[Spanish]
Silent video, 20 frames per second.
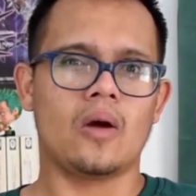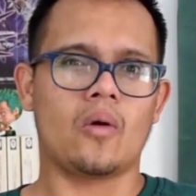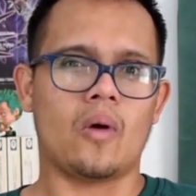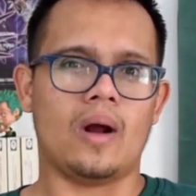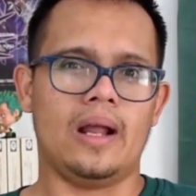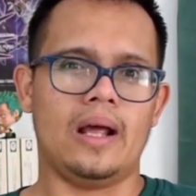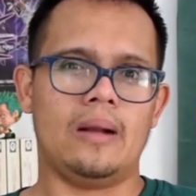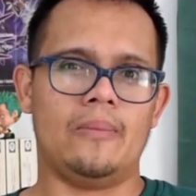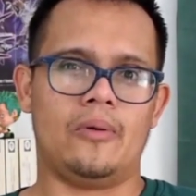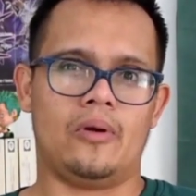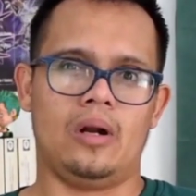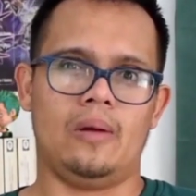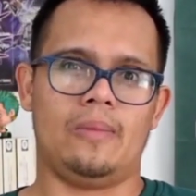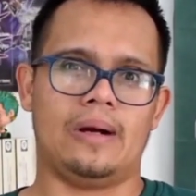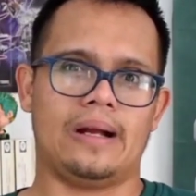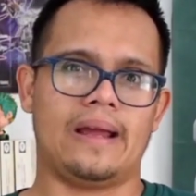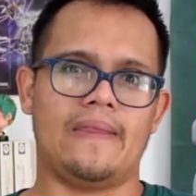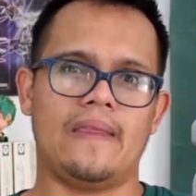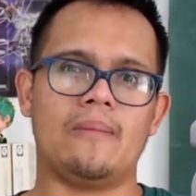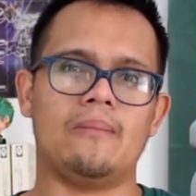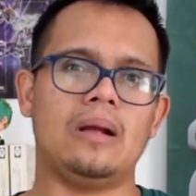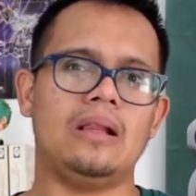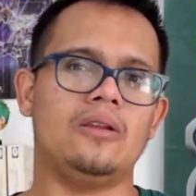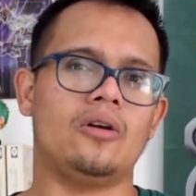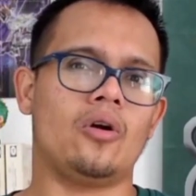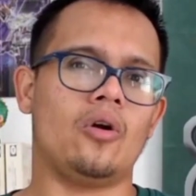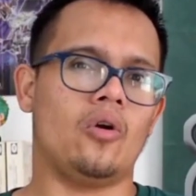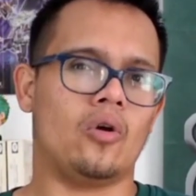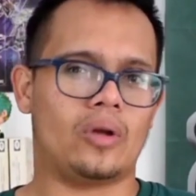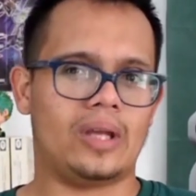¿Cuál es el problema? Que
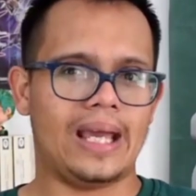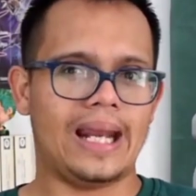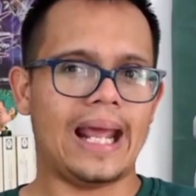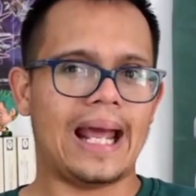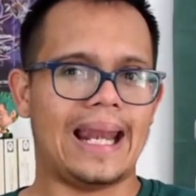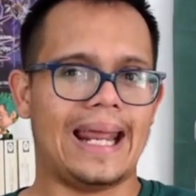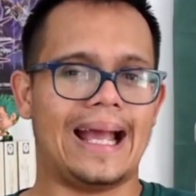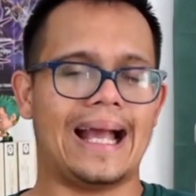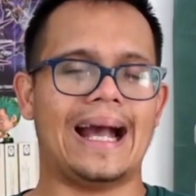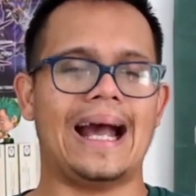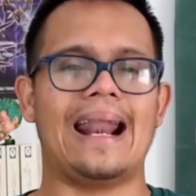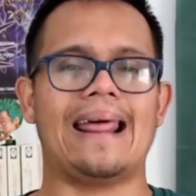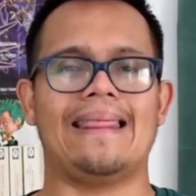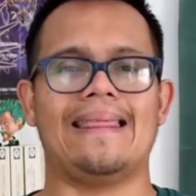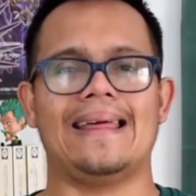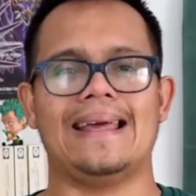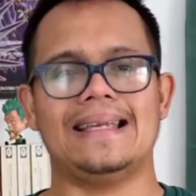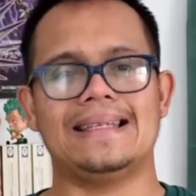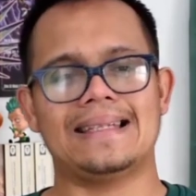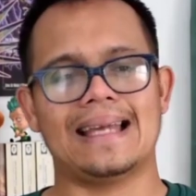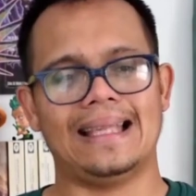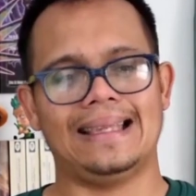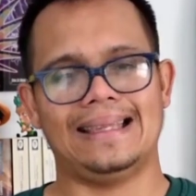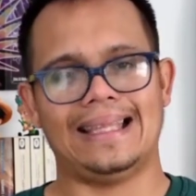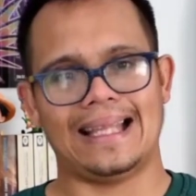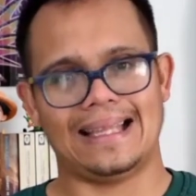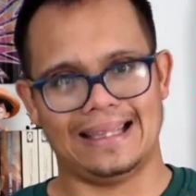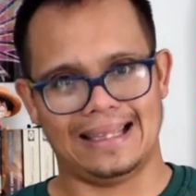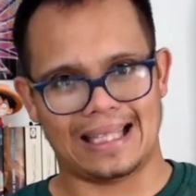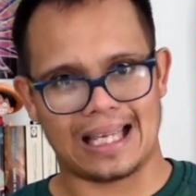Dumbledore lo quiere alejar de
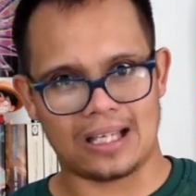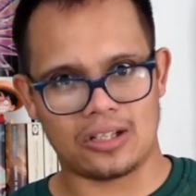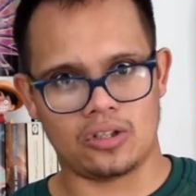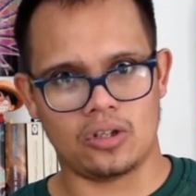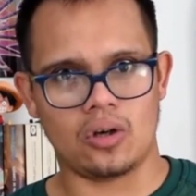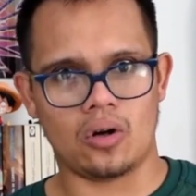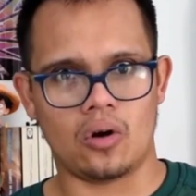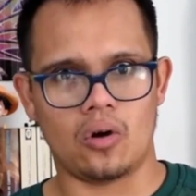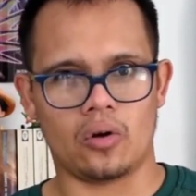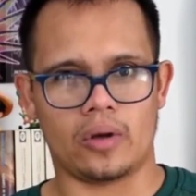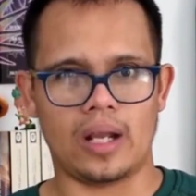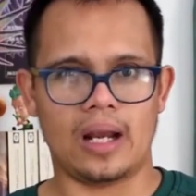esa tentación,